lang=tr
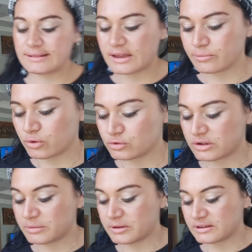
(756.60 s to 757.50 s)

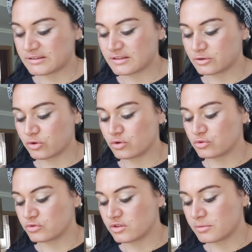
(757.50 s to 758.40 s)
geldiler böldüler beni kızlar
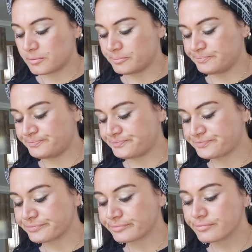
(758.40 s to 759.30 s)
gördünüz değil
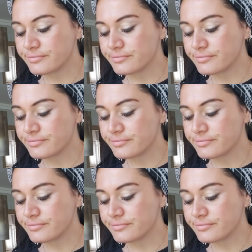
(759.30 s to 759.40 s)
mi?